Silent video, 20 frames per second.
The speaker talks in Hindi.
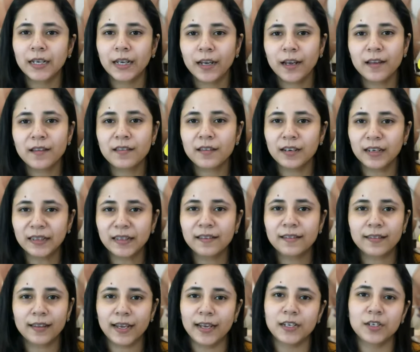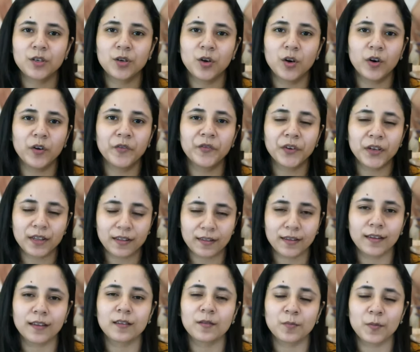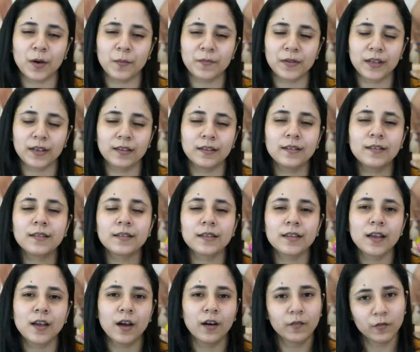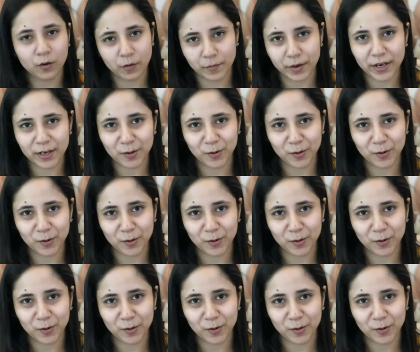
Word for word: हे इज़ अनदर सेट ऑफ सिक्स पॉप्सिकल्स फॉर माई